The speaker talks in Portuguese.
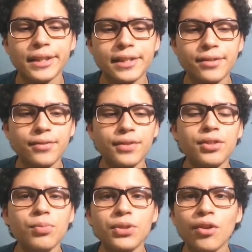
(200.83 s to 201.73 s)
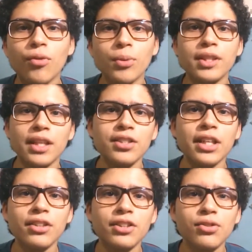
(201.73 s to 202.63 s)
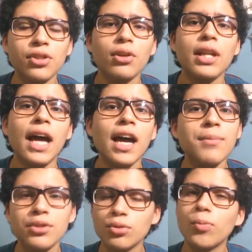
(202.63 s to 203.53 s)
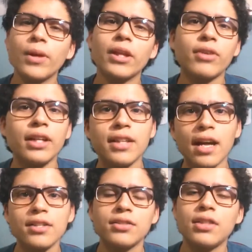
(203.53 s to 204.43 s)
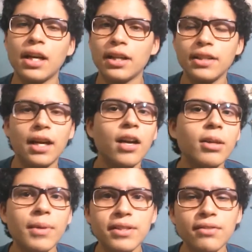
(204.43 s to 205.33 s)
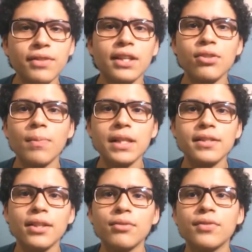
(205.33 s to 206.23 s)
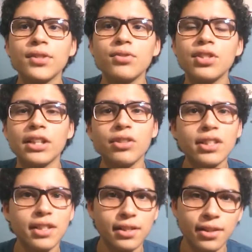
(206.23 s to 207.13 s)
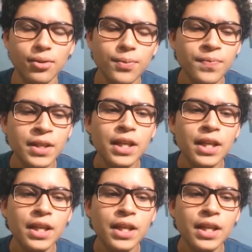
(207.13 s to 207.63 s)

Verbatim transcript: Esse vídeo, porque eu vou botar direto aqui do celular. Me desculpe pela qualidade da, da câmera, mas enfim, é só pra ser um vídeo de atualização.